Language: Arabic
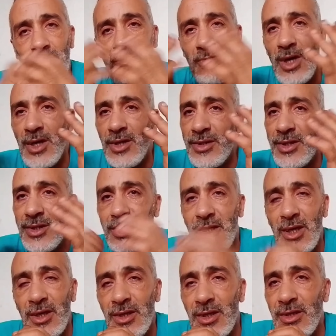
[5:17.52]
ما
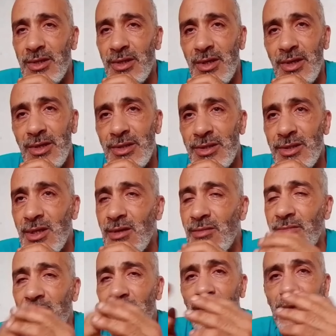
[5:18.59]
عنديش غادي ندير نزل
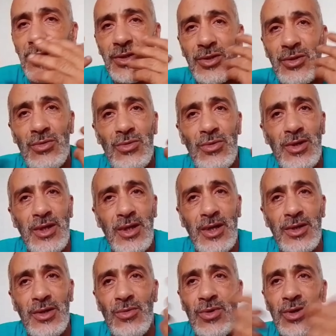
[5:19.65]
ما عنديش كل اللي
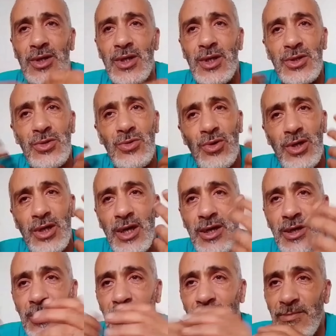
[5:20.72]
غادي يقول لك اش
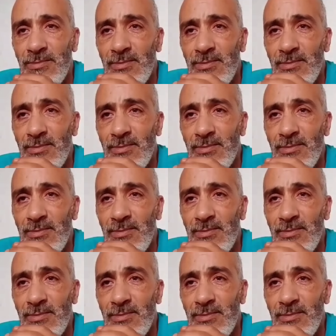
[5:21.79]
كاين